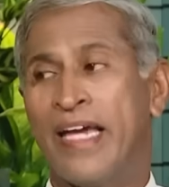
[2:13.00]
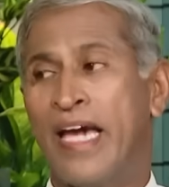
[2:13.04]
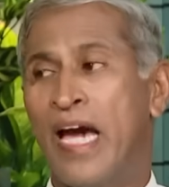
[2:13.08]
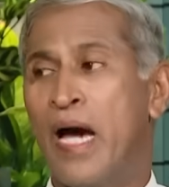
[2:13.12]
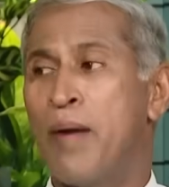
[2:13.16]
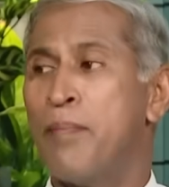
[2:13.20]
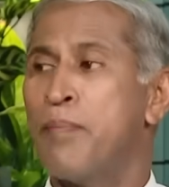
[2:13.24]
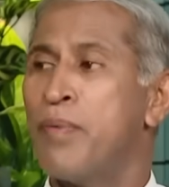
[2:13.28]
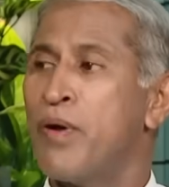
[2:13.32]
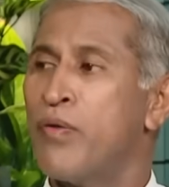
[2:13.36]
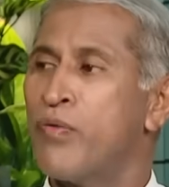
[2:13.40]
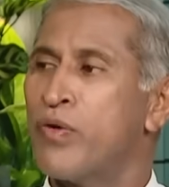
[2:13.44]

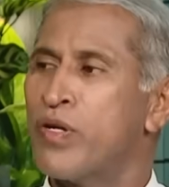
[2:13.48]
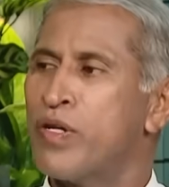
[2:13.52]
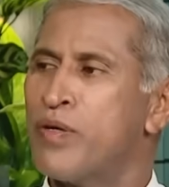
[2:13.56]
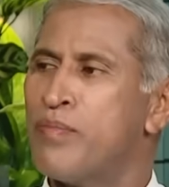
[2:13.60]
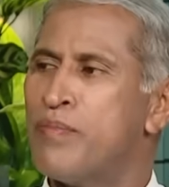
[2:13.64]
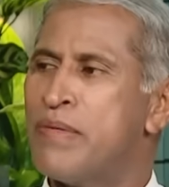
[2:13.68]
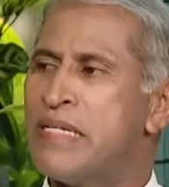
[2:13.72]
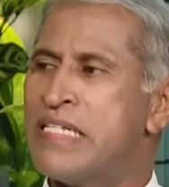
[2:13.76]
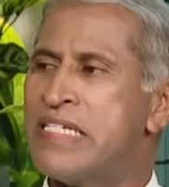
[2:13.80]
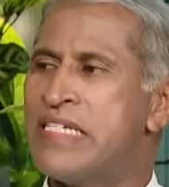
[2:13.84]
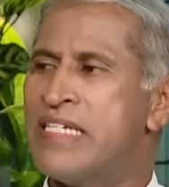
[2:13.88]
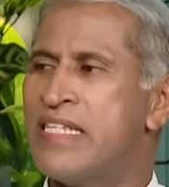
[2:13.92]
గ్యాప్ ఇవ్వటం
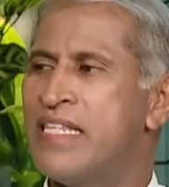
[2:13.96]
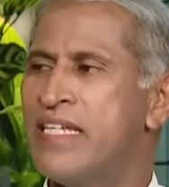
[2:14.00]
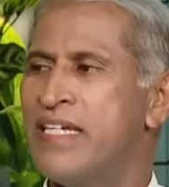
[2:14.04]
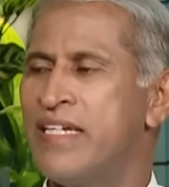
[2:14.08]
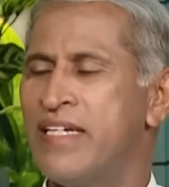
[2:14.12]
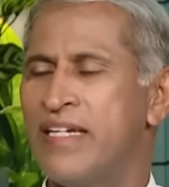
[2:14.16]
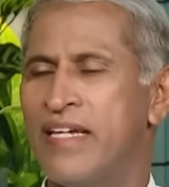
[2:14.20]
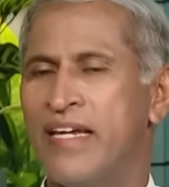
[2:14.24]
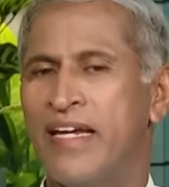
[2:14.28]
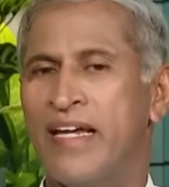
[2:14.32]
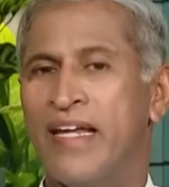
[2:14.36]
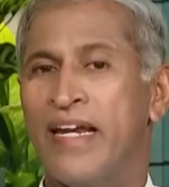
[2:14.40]
మంచిది
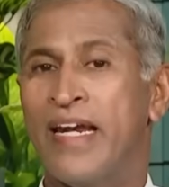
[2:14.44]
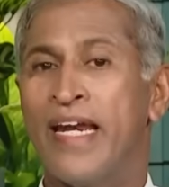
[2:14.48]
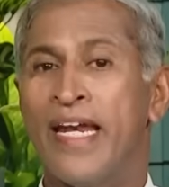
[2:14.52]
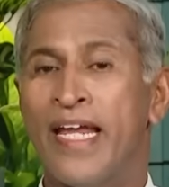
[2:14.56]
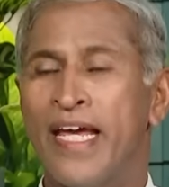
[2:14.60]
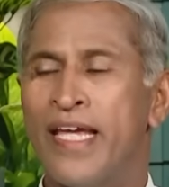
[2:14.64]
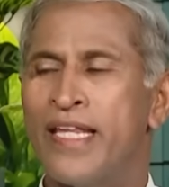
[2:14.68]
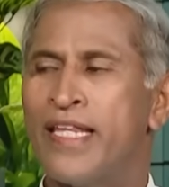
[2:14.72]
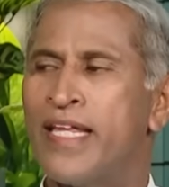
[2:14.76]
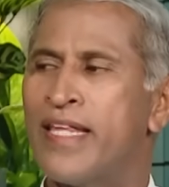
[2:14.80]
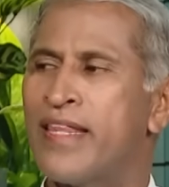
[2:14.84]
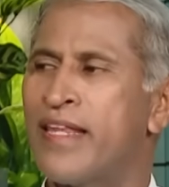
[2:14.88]

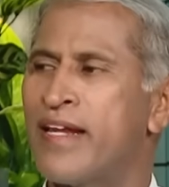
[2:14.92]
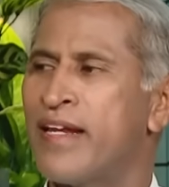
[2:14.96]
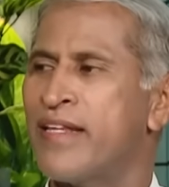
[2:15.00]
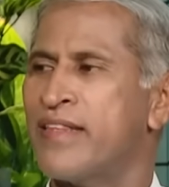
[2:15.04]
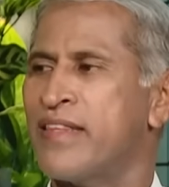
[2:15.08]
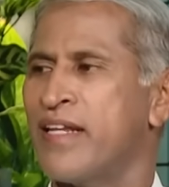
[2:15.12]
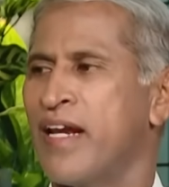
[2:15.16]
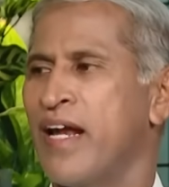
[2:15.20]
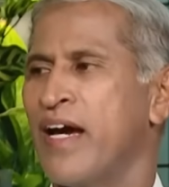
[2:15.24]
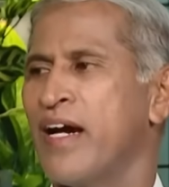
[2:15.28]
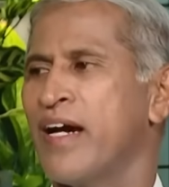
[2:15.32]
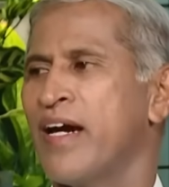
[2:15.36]
లేదు ఏదైనా
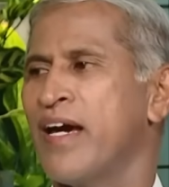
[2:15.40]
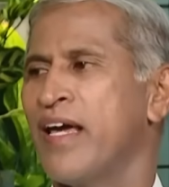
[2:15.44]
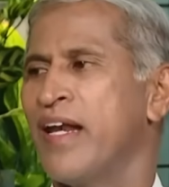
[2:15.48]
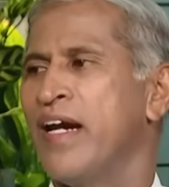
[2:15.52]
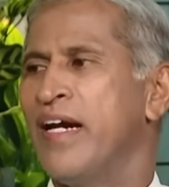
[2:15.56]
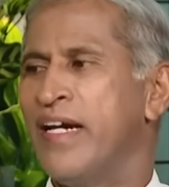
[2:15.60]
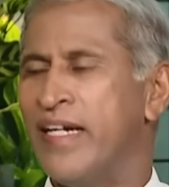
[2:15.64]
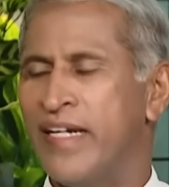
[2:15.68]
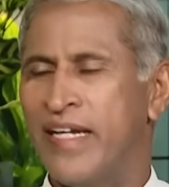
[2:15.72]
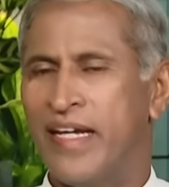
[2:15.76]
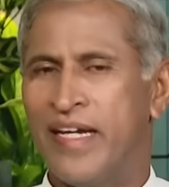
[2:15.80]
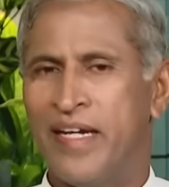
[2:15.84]

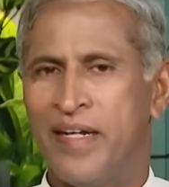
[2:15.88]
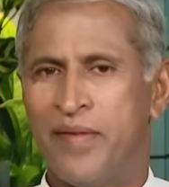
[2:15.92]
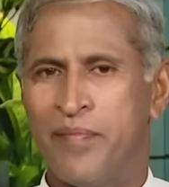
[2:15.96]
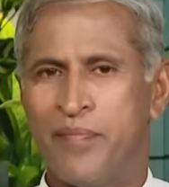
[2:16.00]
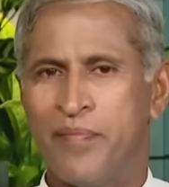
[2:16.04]
త్రాగాలంటే